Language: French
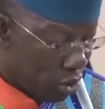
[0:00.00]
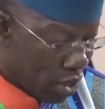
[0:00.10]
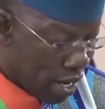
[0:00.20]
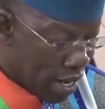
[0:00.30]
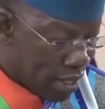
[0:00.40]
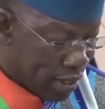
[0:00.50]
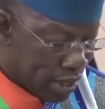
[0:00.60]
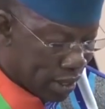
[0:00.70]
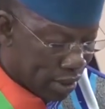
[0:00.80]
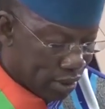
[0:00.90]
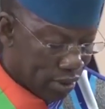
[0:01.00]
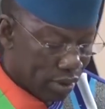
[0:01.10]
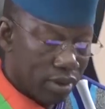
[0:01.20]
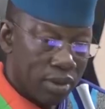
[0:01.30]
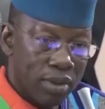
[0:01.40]
les gens
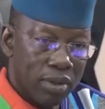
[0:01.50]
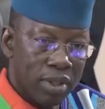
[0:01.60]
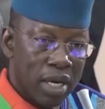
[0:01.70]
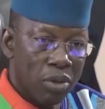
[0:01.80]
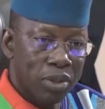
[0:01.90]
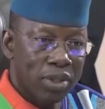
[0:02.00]
facilement disent